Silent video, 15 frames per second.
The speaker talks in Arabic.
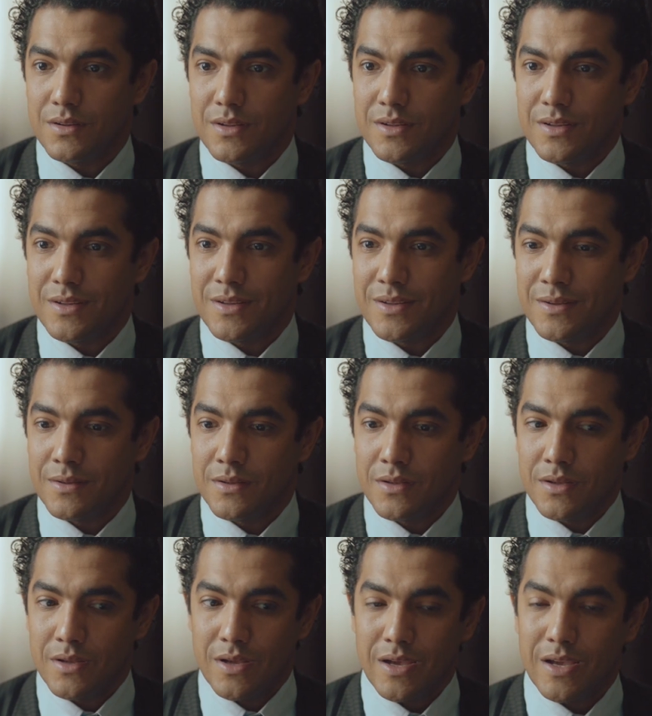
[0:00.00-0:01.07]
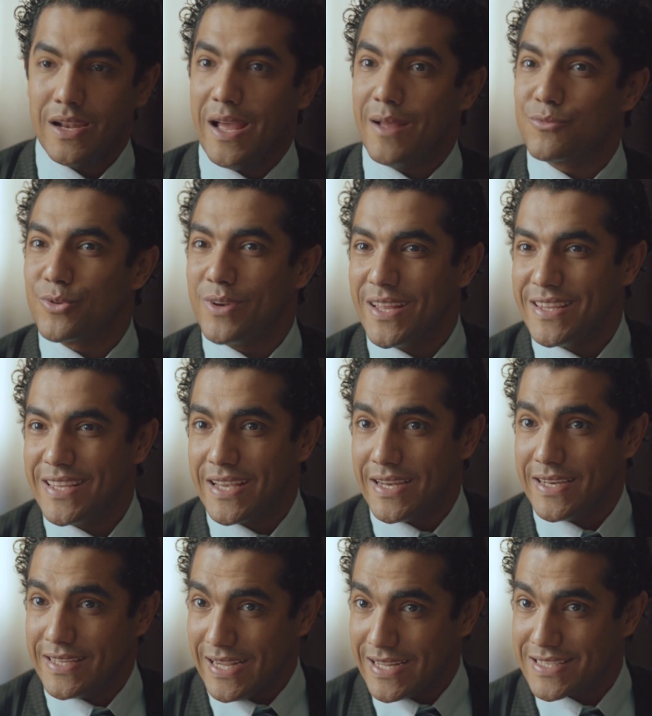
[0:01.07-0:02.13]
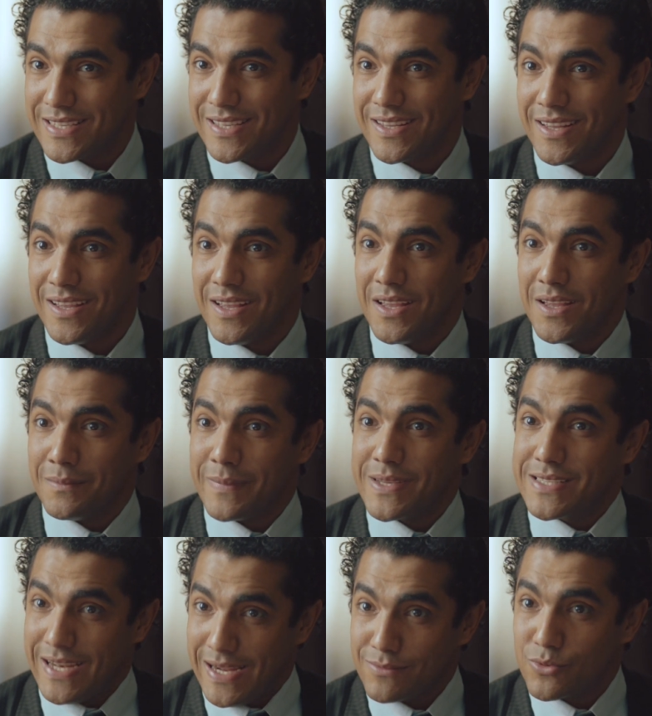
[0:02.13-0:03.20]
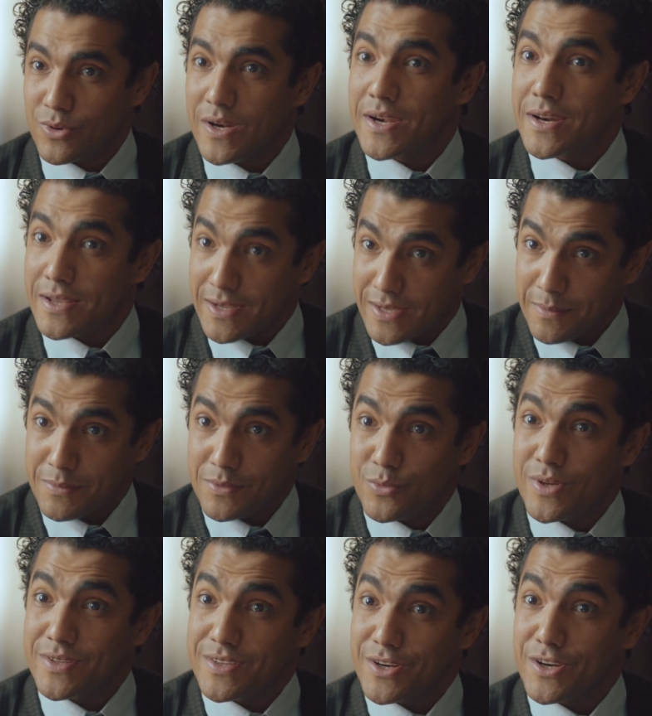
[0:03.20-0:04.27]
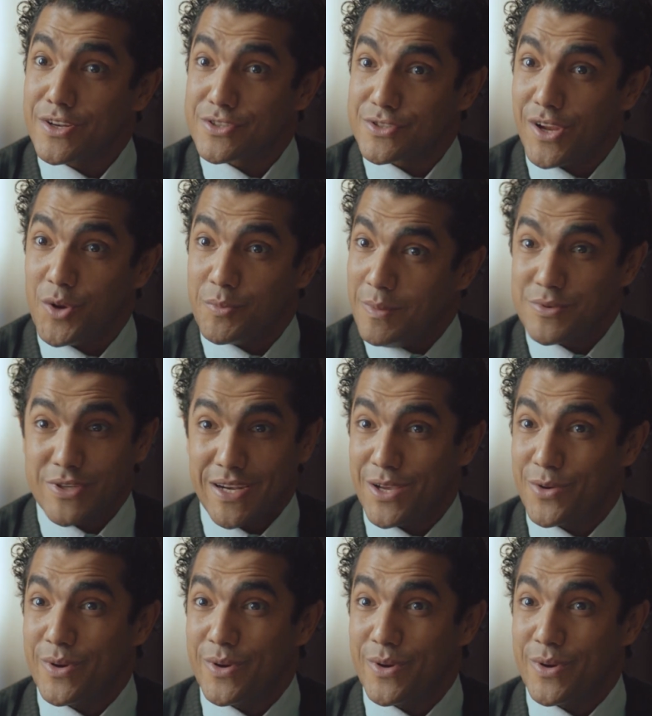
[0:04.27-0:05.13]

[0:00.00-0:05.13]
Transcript: آه الحمد لله دي كانت حادثه بس الحمد لله ركبت دلوقتي رجل صناعي وبمشي عليها